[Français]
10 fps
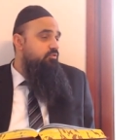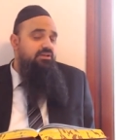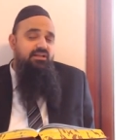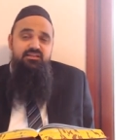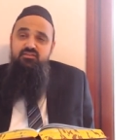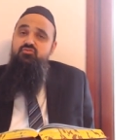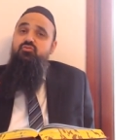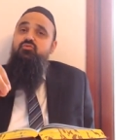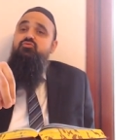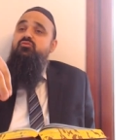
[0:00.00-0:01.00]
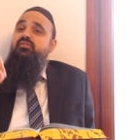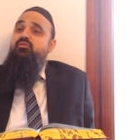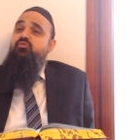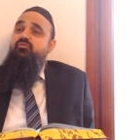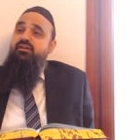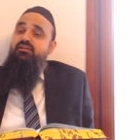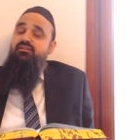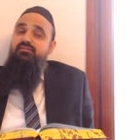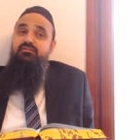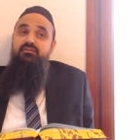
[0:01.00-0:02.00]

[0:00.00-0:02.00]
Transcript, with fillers: Lui, il a l'intention de soulever le couvercle.